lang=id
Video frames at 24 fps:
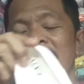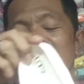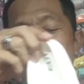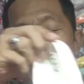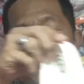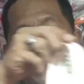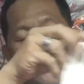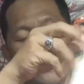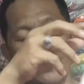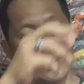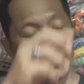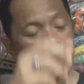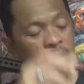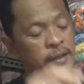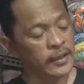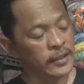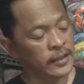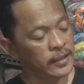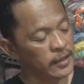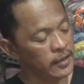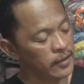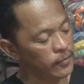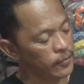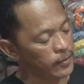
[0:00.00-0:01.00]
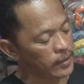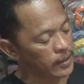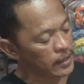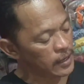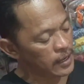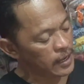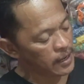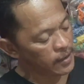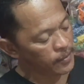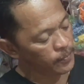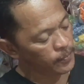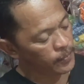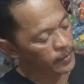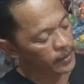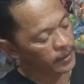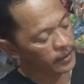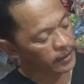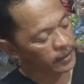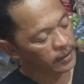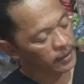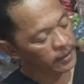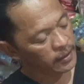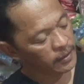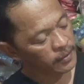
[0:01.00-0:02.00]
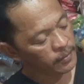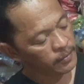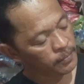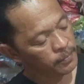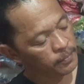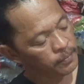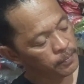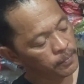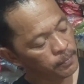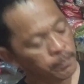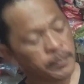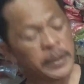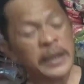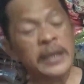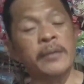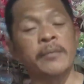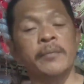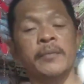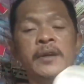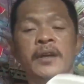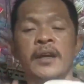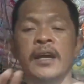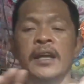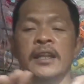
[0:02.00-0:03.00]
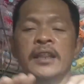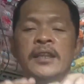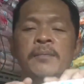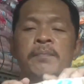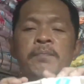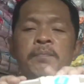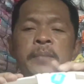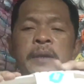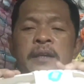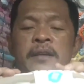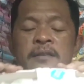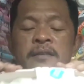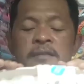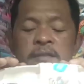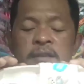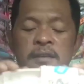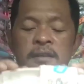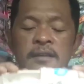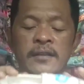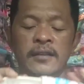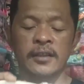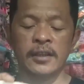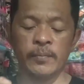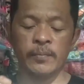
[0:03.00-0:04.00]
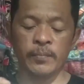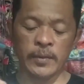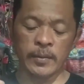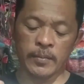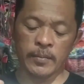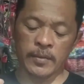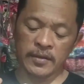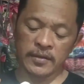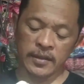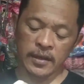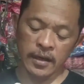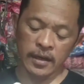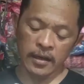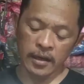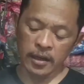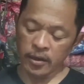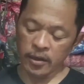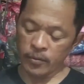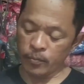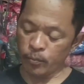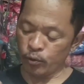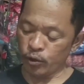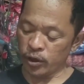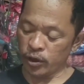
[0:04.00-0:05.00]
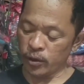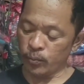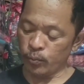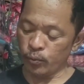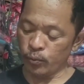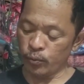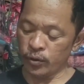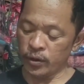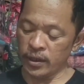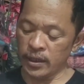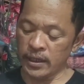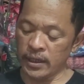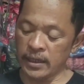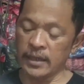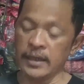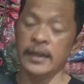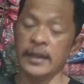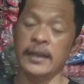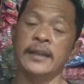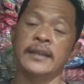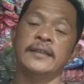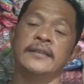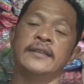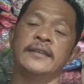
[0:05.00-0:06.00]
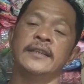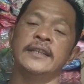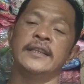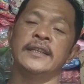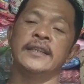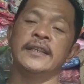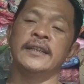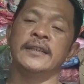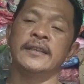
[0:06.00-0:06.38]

warnanya warna apa nih pink mendekati pink sih tapi masih agak keputih-putihan lah sedikit